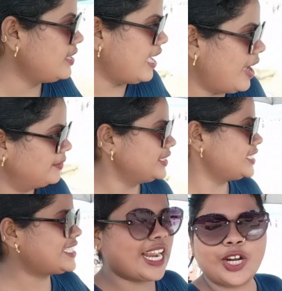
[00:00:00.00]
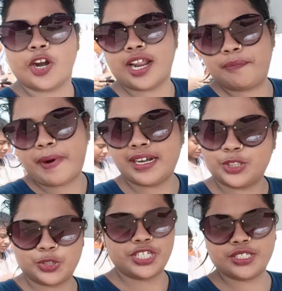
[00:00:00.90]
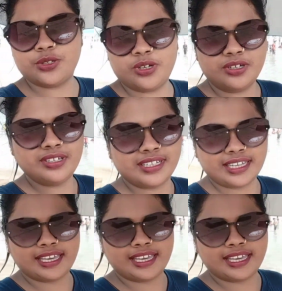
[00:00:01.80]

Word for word: আমাদের চান করার পার্ট তো শেষ হলো এই